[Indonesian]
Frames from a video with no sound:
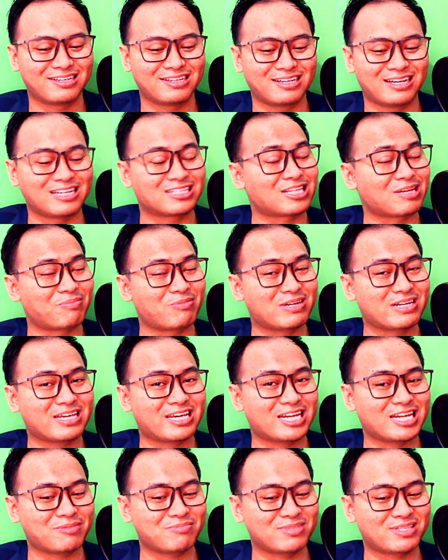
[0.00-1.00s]
Ataupun
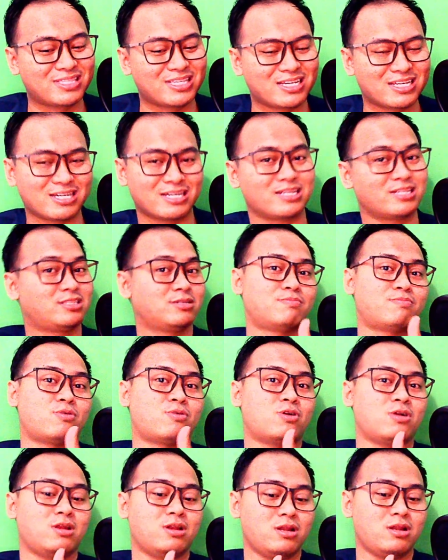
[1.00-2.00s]
kirim stiker
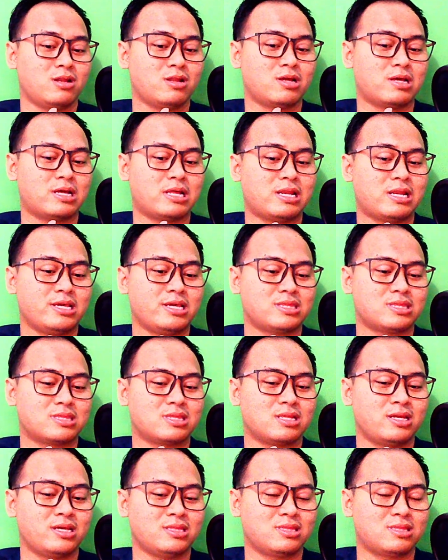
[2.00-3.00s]
jempol, lip,
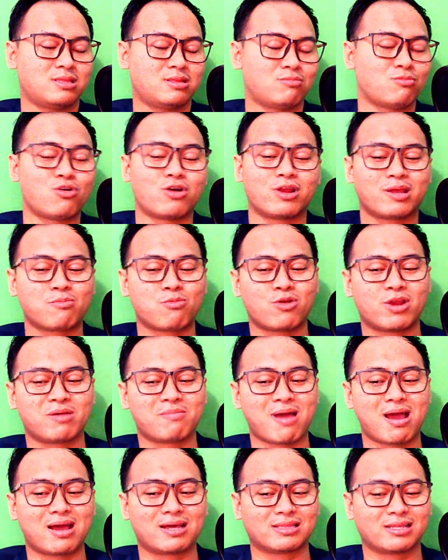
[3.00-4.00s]
lip, boleh-boleh
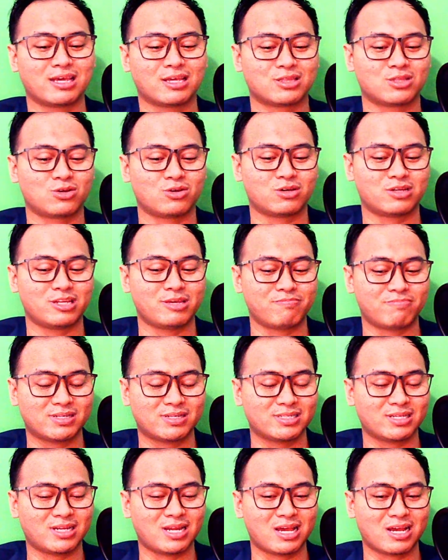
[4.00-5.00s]
banget gitu.
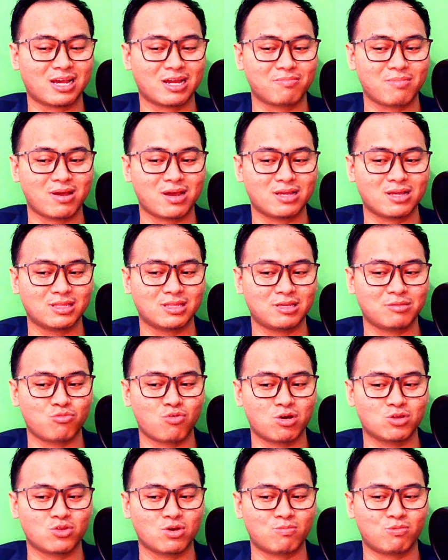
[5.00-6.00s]
Dipersilakan banget nih
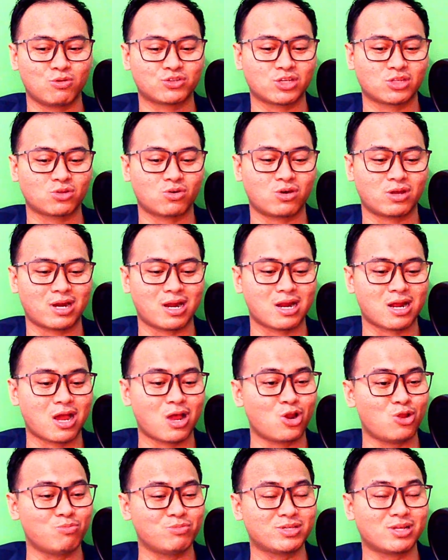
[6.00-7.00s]
buat 21 orang.
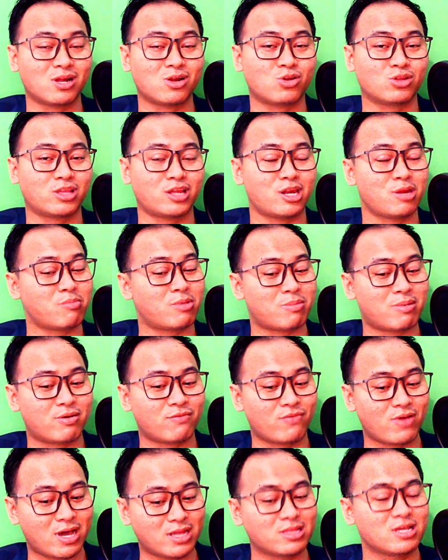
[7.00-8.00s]
Kalau misalnya konten ini
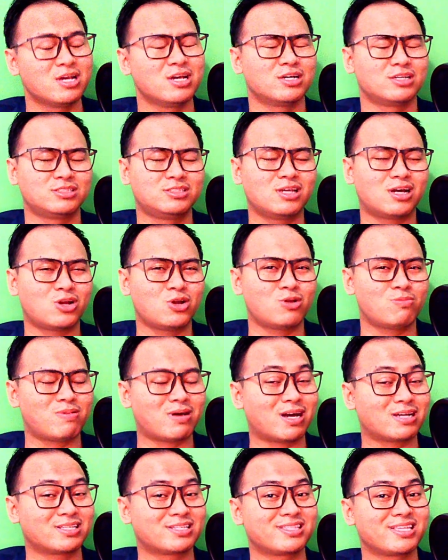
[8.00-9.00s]
bermanfaat, jangan lupa
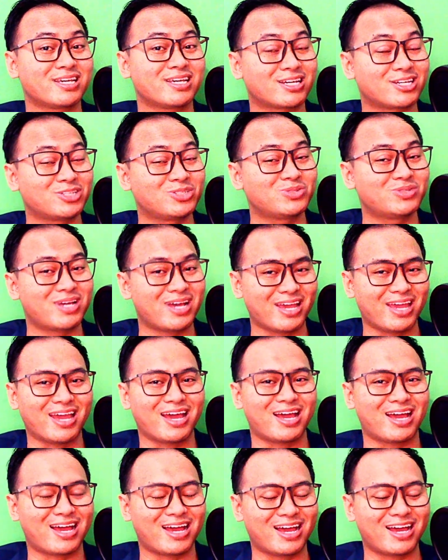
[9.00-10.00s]
kasih stiker juga ya.